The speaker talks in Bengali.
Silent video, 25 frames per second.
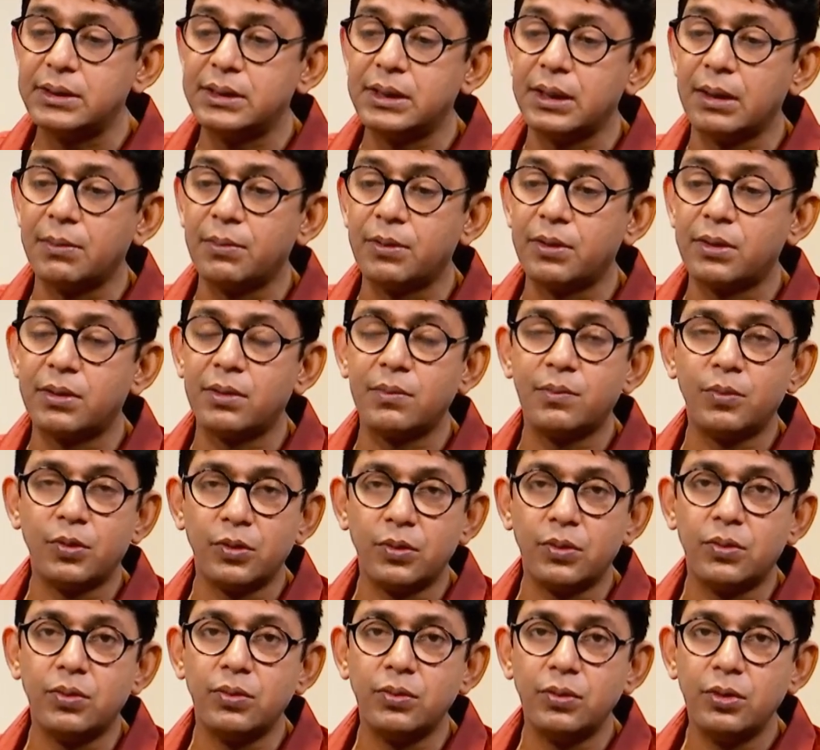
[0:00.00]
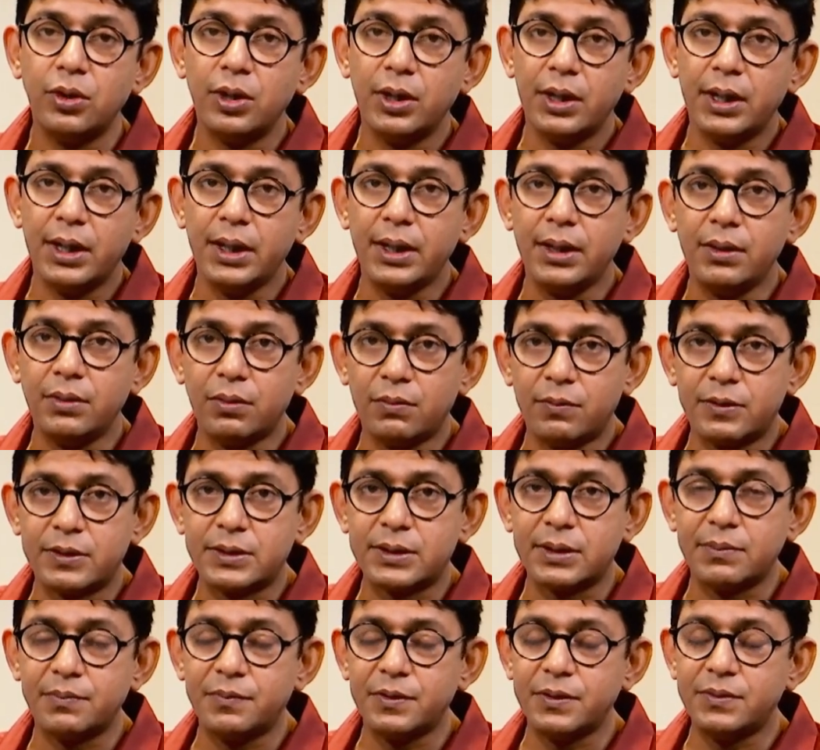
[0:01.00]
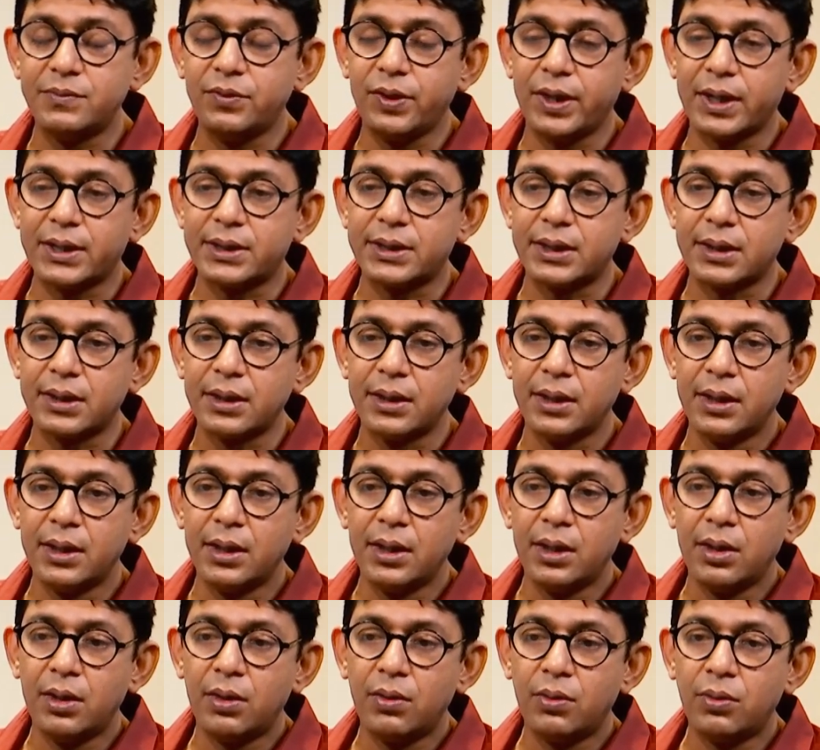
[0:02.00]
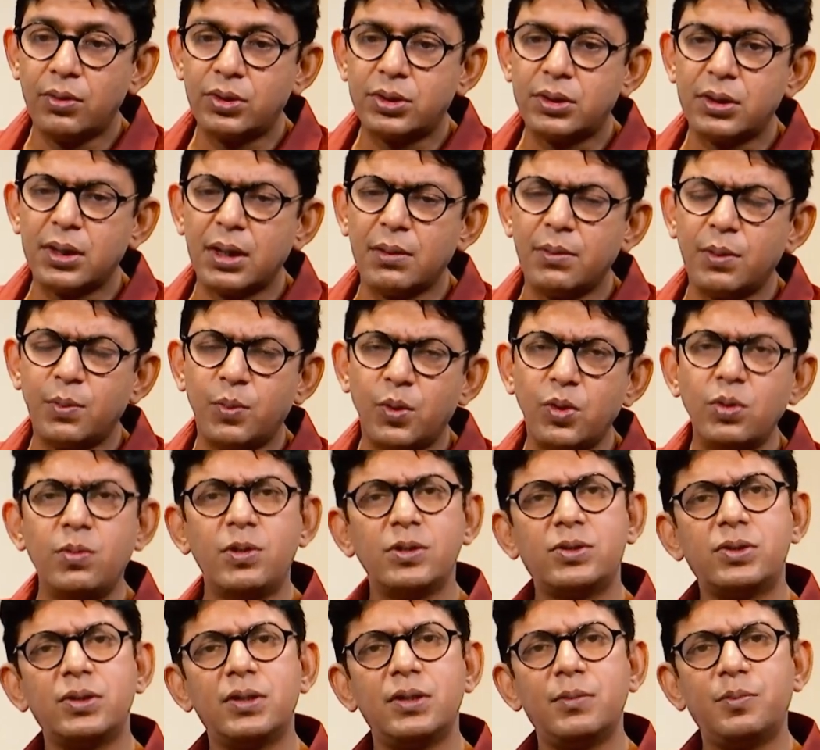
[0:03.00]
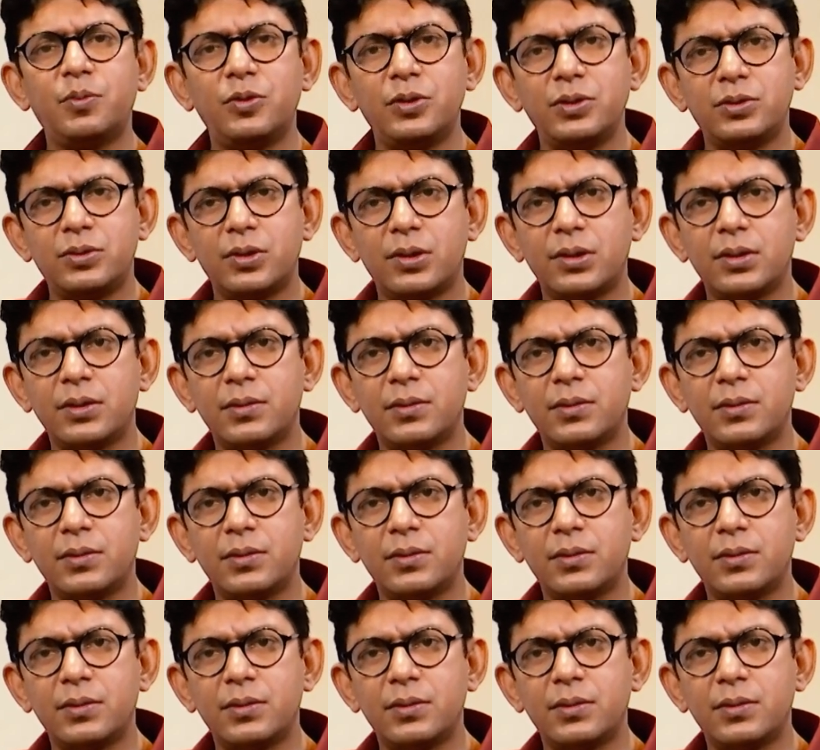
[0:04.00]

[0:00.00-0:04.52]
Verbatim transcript: যে আমার বন্ধু এই ওভার ট্রাম্পের ডিরেক্টর ওর সঙ্গে আমার বহু বছরের পরিচয়